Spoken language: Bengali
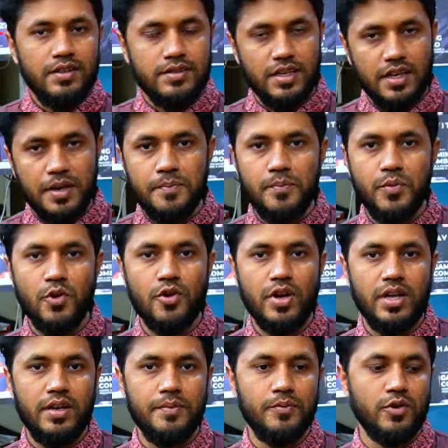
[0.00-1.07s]
যে
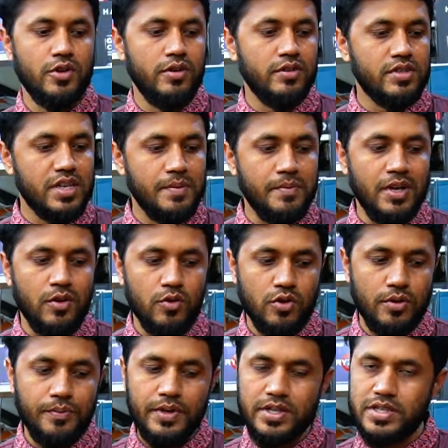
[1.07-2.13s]
ইম্পোর্টার ইম্পোর্টার হচ্ছে
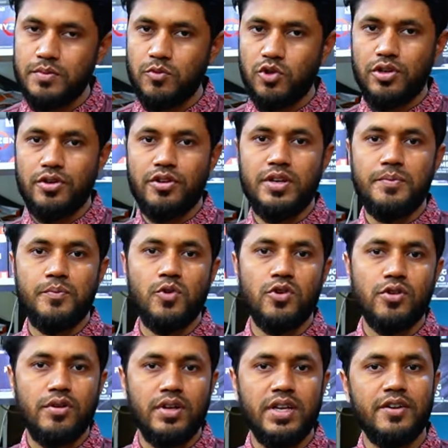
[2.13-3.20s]
ভেলোটপের যে মনিটর
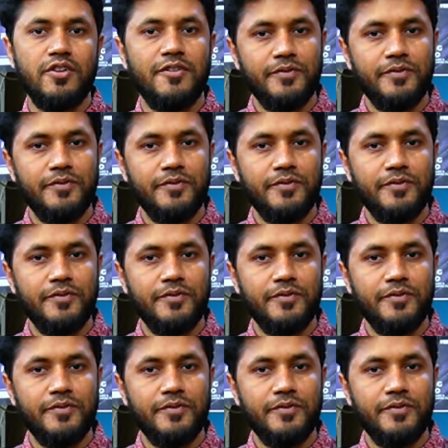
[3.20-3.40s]
ইম্পোর্ট করে